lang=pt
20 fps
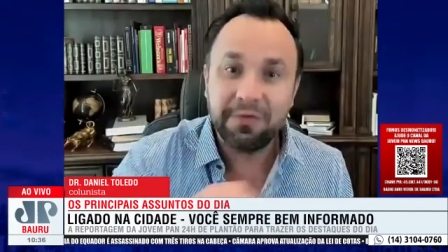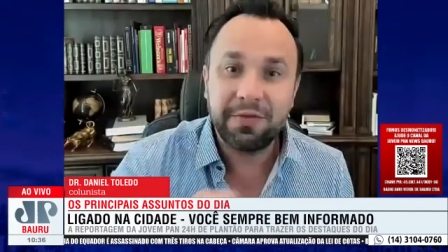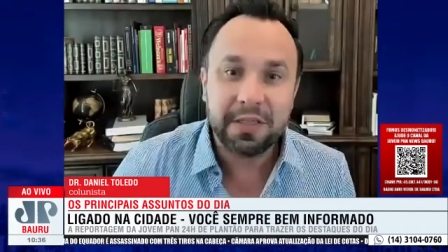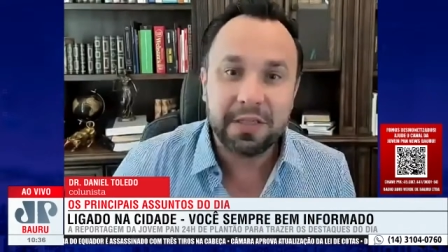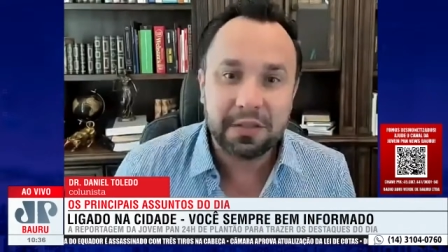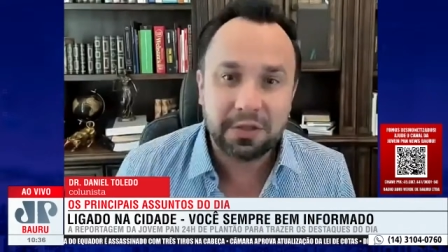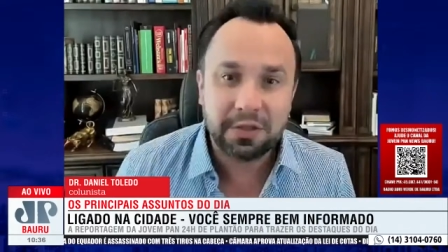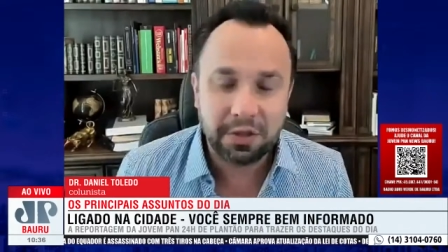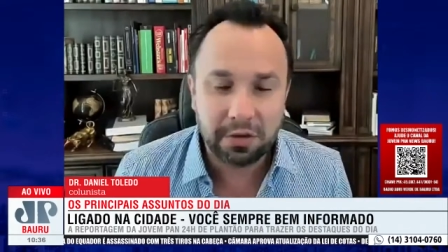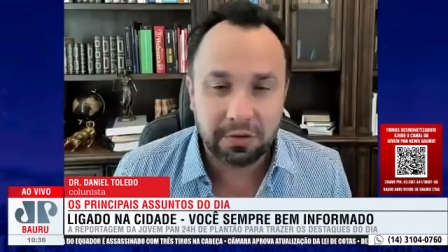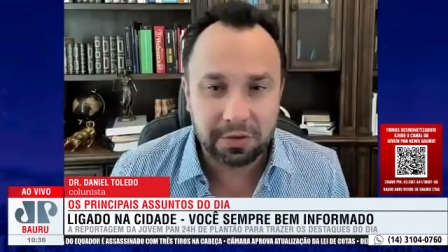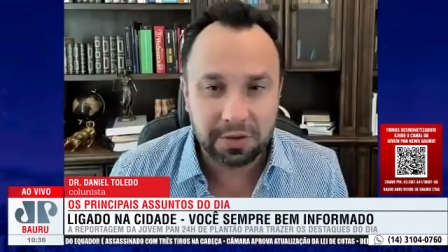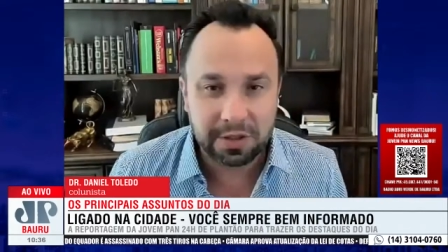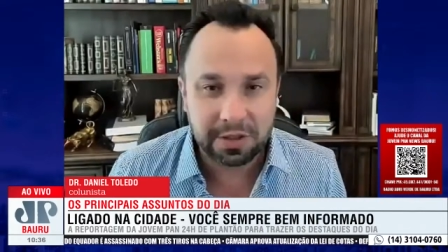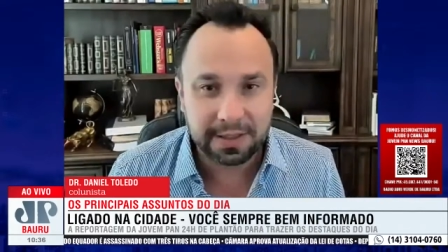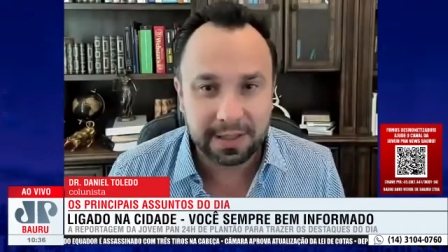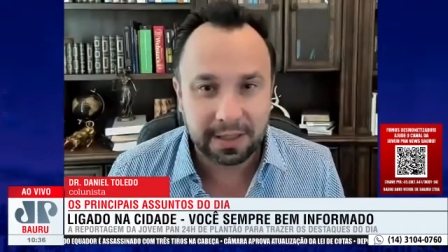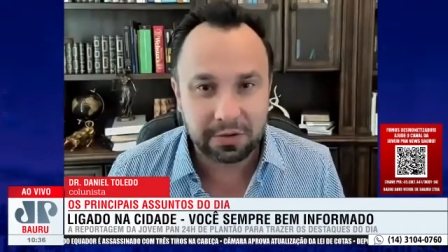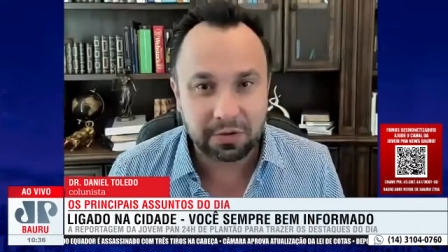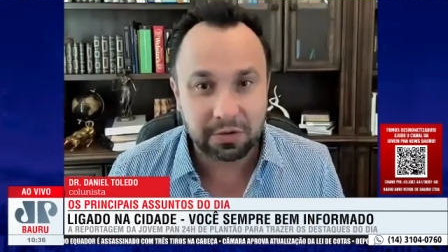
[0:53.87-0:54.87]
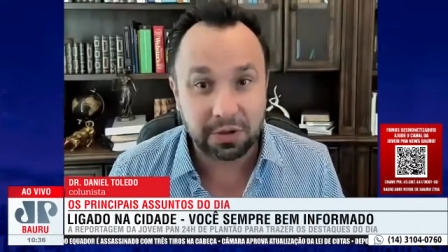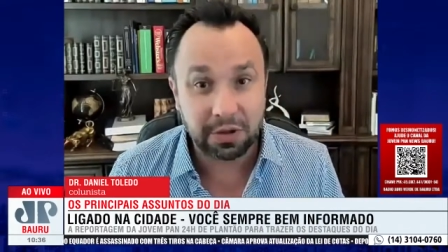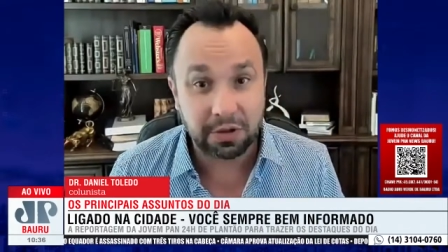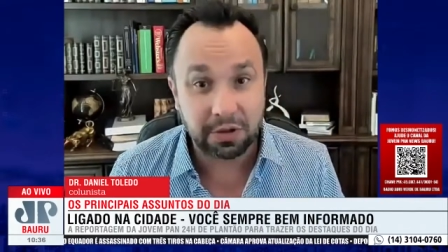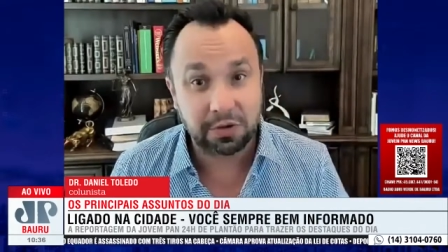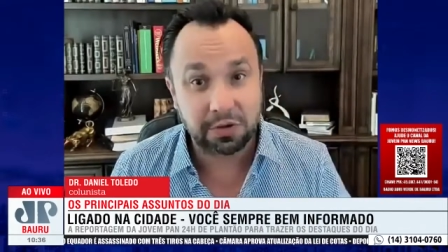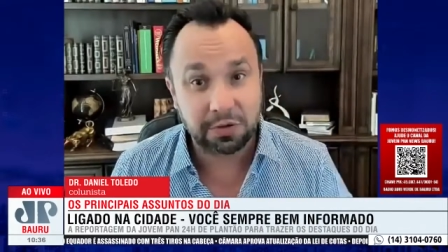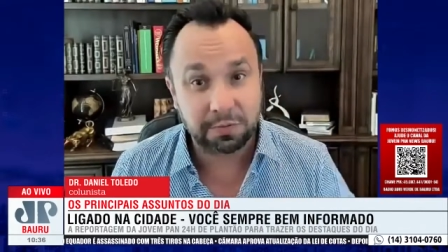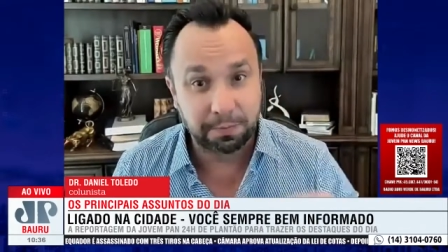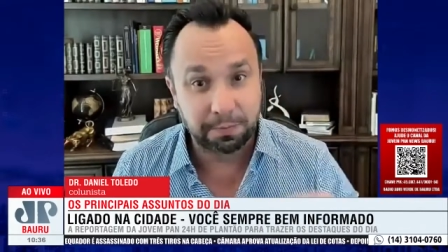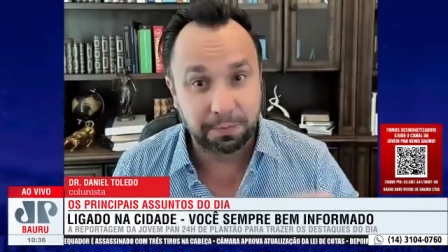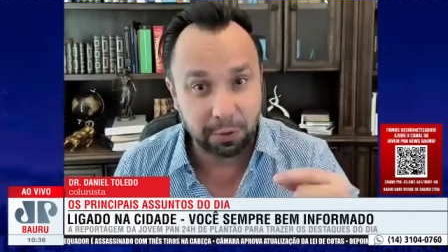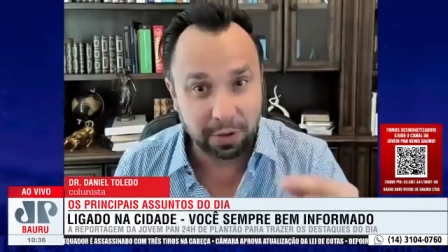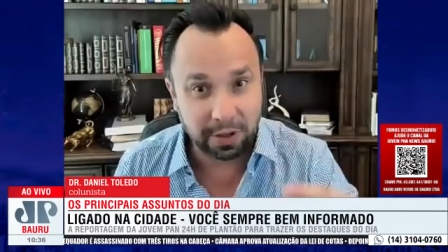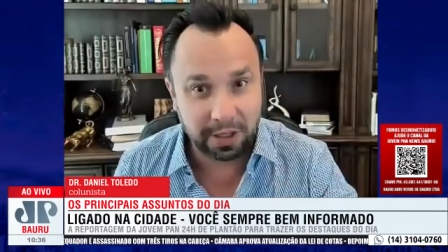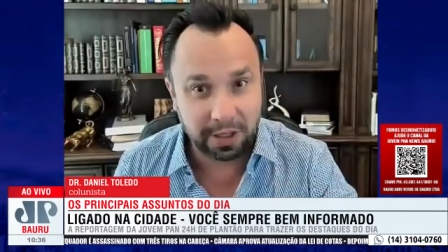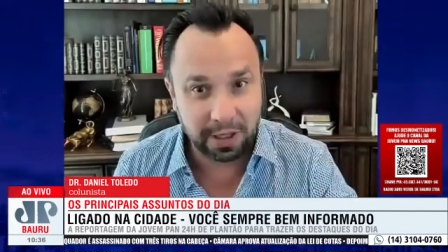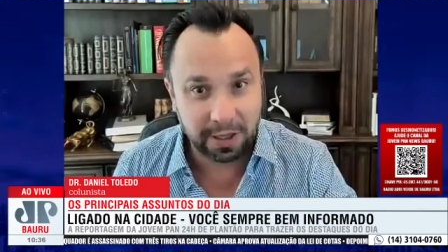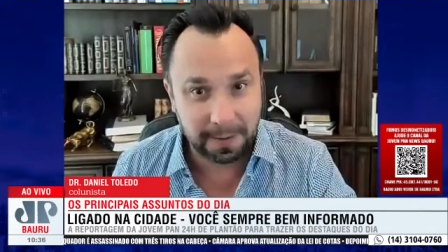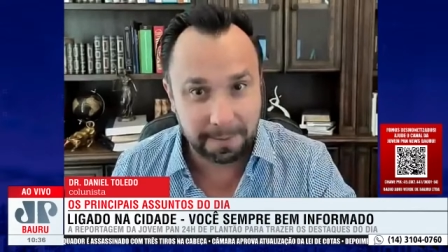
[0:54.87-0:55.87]
investir nos Estados Unidos.
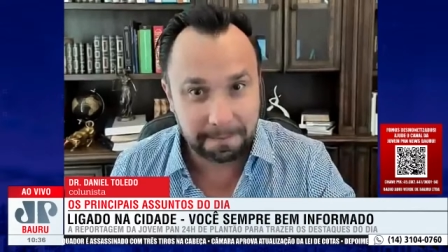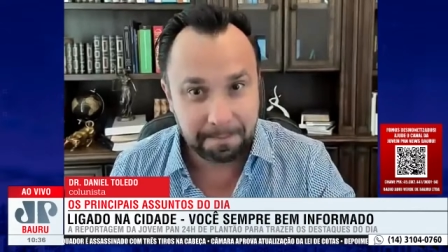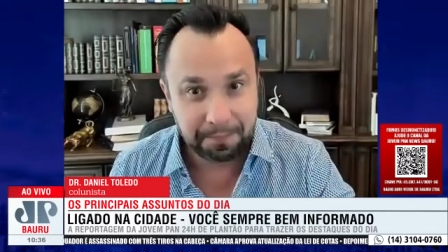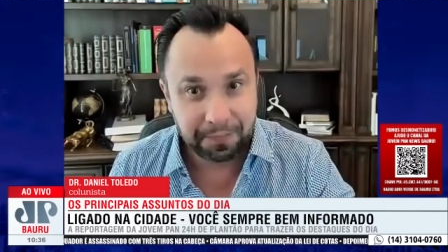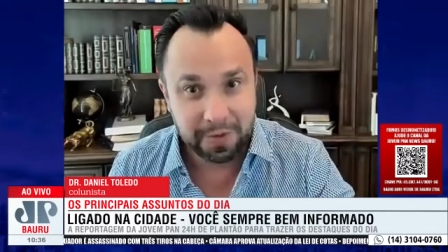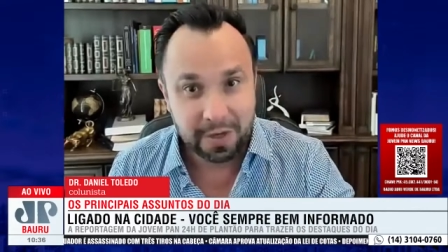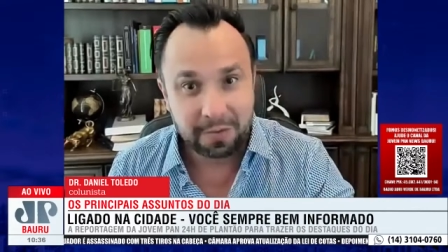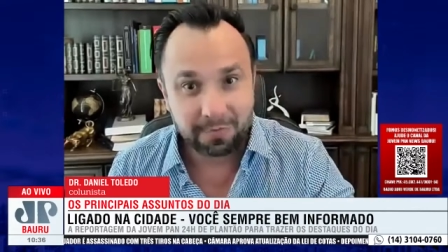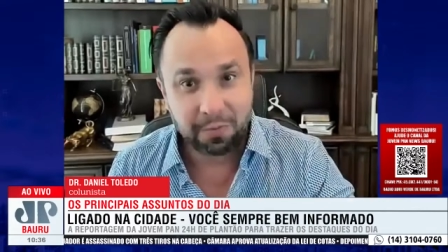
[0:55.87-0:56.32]
Por quê?